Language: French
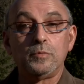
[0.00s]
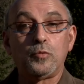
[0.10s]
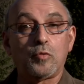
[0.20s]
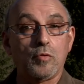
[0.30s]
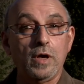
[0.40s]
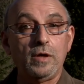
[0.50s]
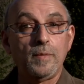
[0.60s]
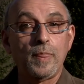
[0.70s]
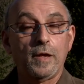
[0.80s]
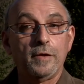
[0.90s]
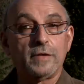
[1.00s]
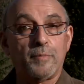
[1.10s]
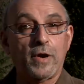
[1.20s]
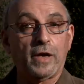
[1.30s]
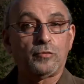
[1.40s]
Pourquoi
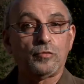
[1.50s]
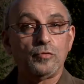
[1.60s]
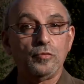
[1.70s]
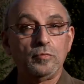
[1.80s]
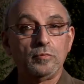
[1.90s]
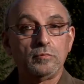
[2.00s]
Ça paraît curieux.